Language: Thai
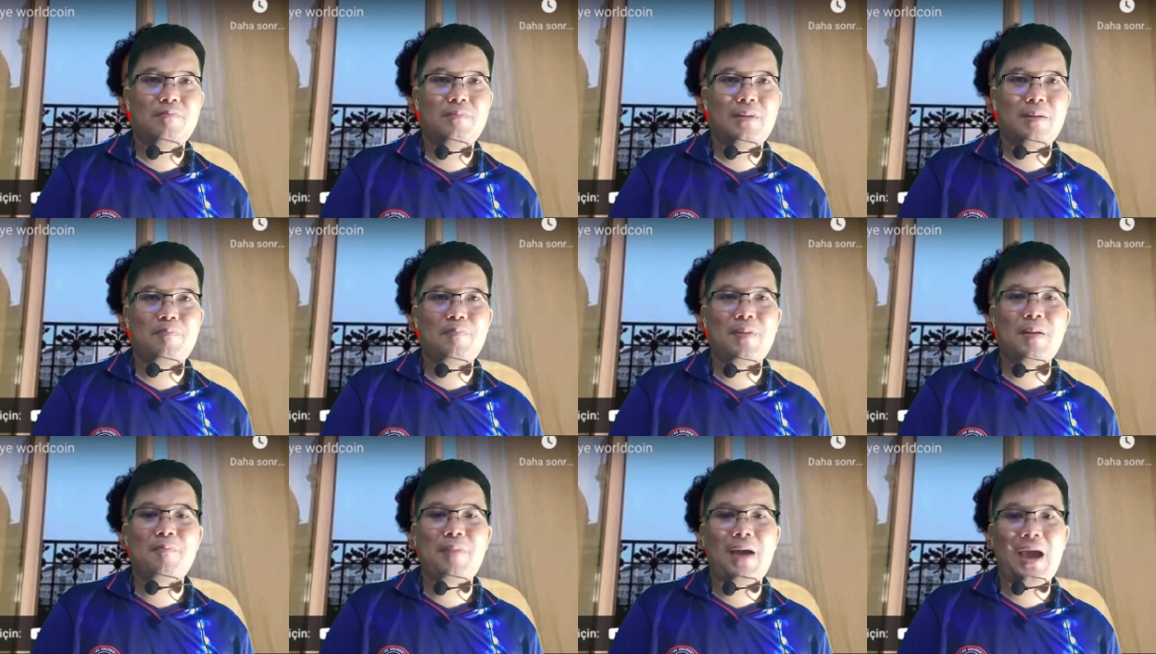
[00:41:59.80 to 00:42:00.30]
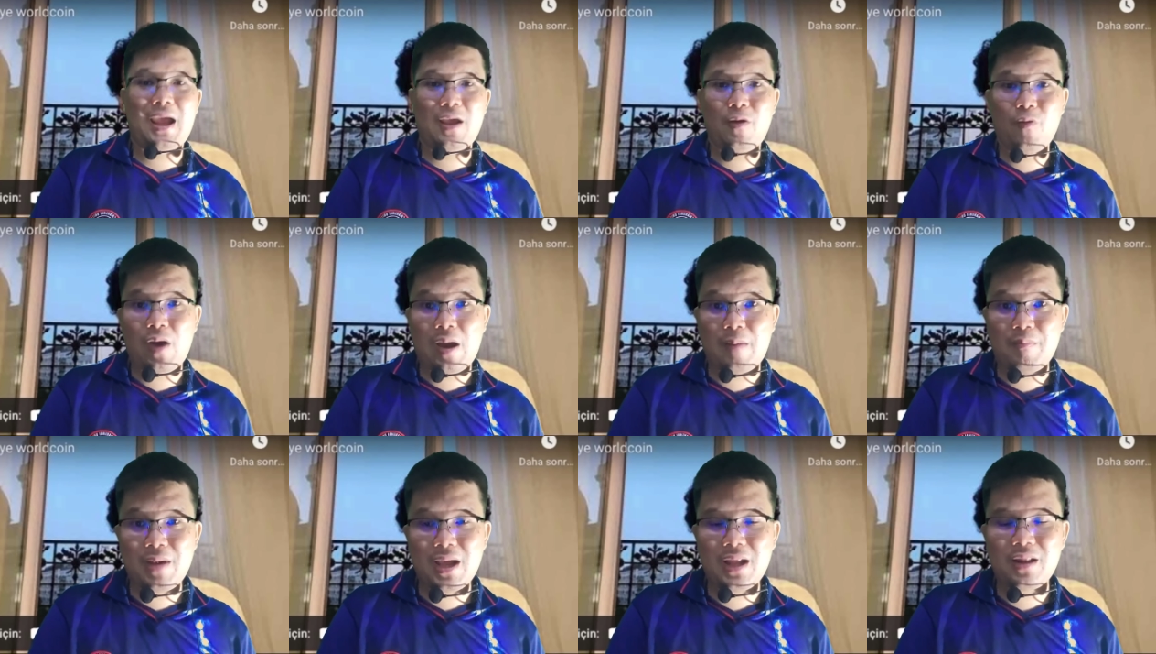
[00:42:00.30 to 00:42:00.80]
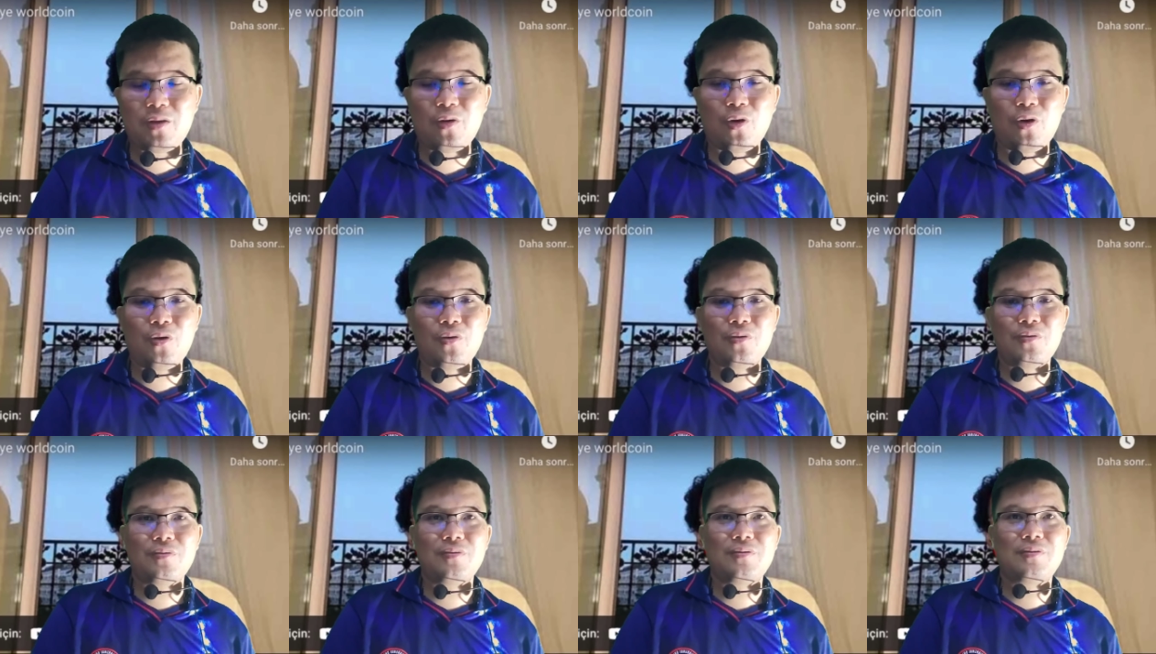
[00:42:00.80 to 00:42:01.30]
มันเป็นภัยความมั่นค
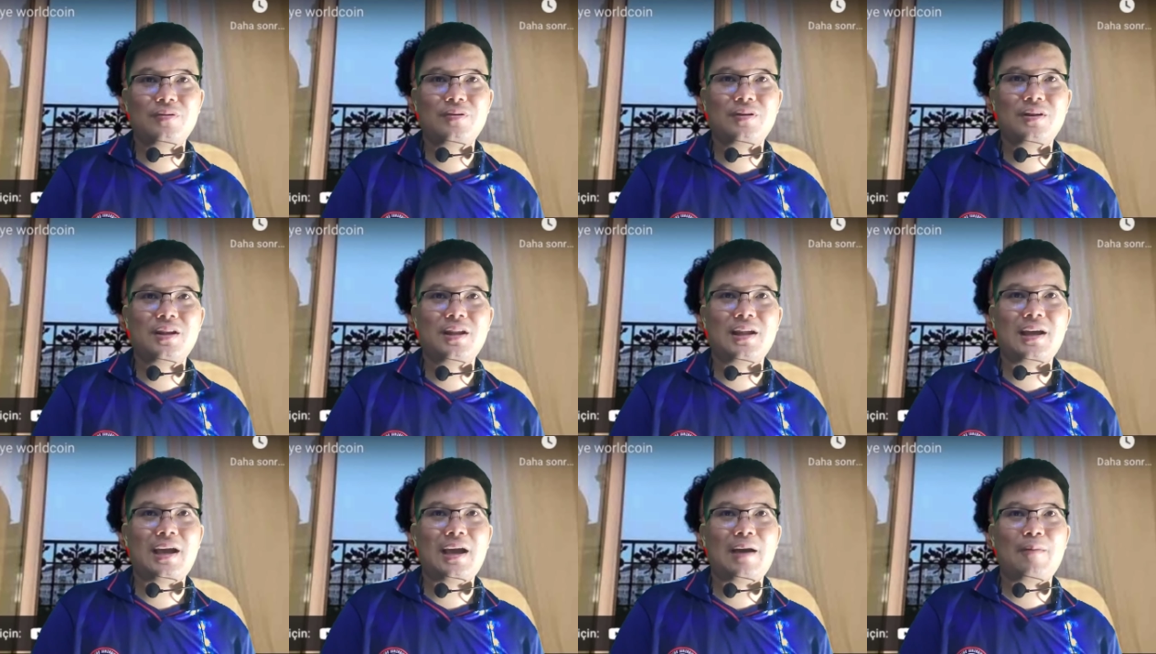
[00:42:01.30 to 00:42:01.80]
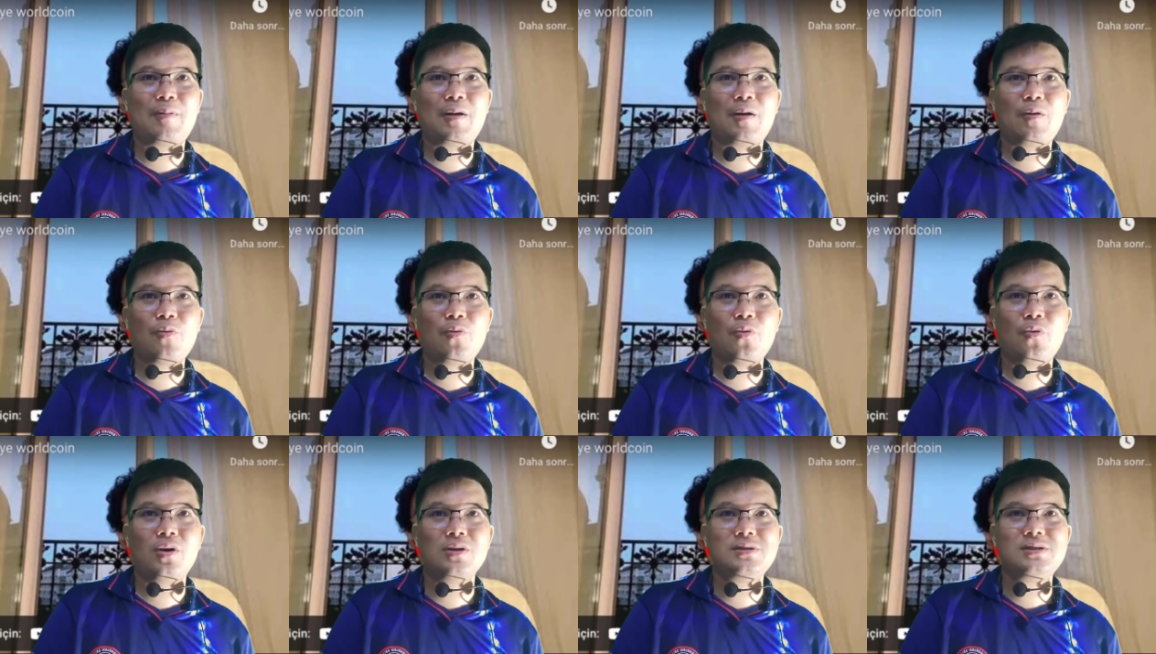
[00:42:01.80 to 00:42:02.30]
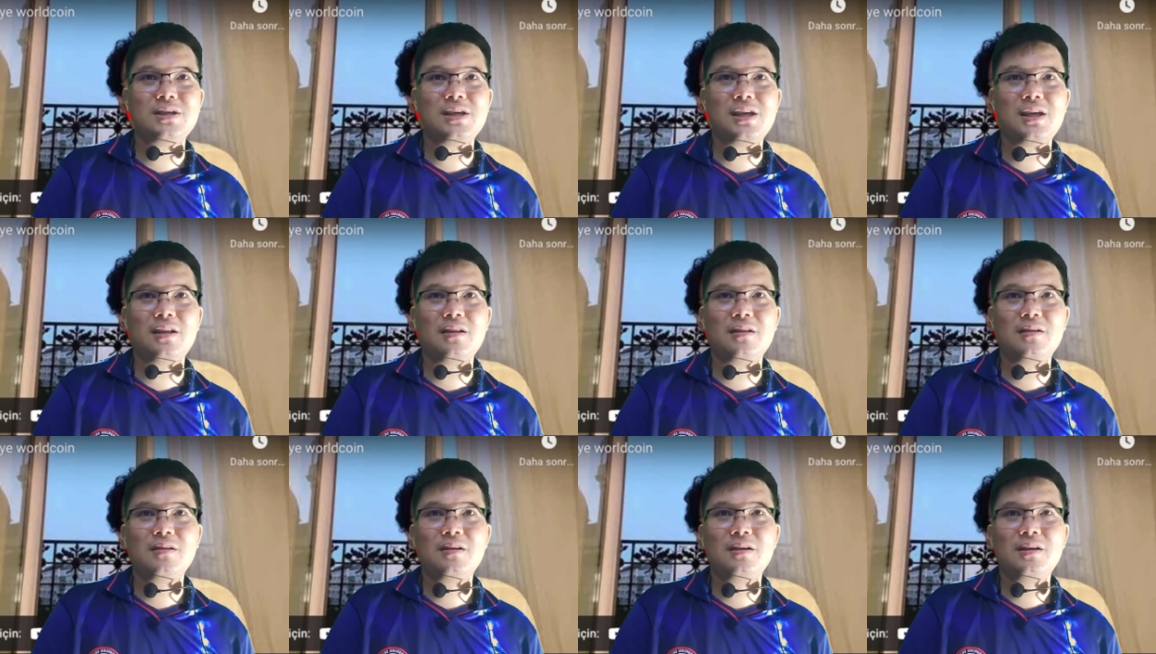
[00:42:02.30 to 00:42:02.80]
งนะครับเขากลัวจี
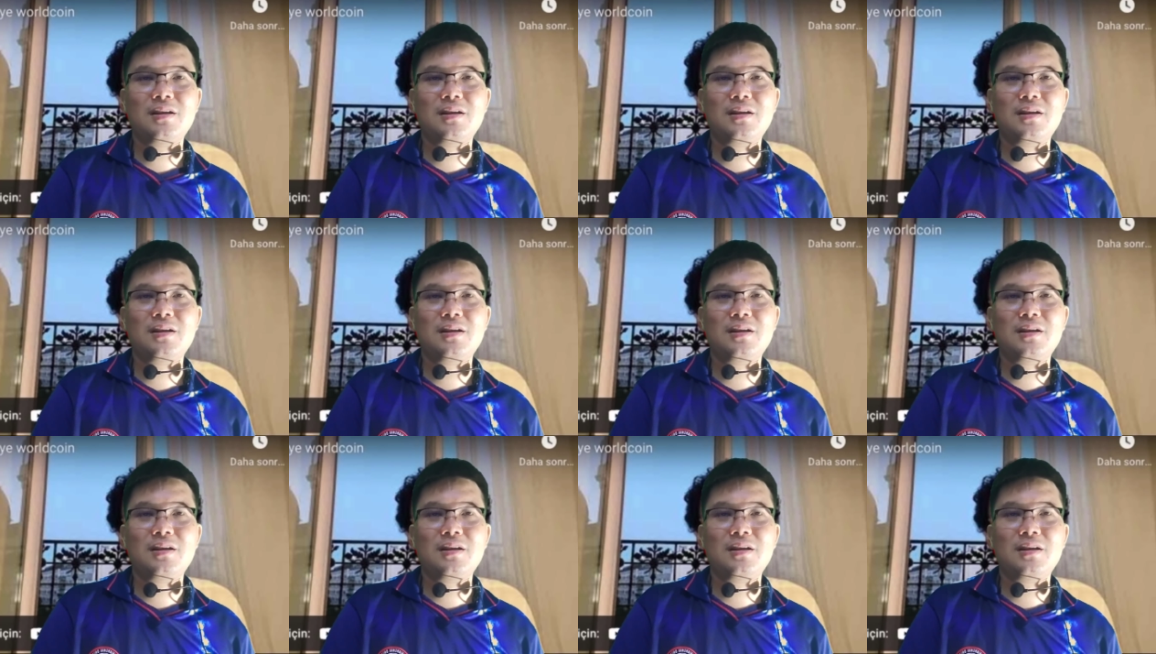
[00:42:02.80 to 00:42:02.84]
น